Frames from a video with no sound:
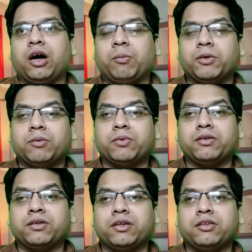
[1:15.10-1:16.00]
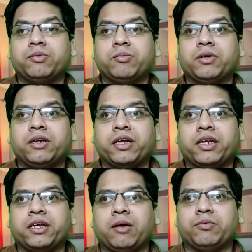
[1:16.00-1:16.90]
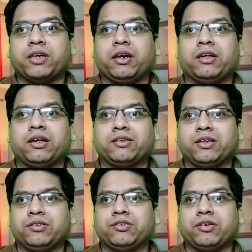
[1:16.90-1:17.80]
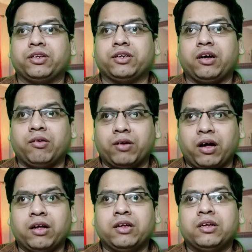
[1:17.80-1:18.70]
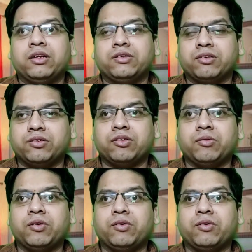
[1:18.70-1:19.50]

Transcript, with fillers: अपने अपने स्क्रीन पे मेरे टेलीग्राम चैनल का स्क्रीन दिख रहा होगा तो जिसको भी